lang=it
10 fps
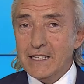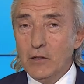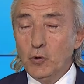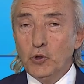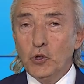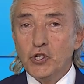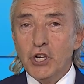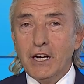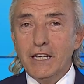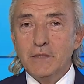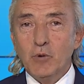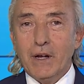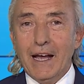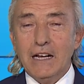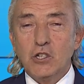saluto, ciclismo,
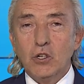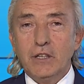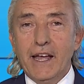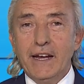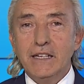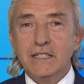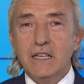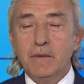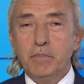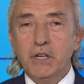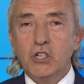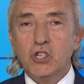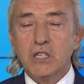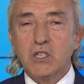calcio, tennis e beach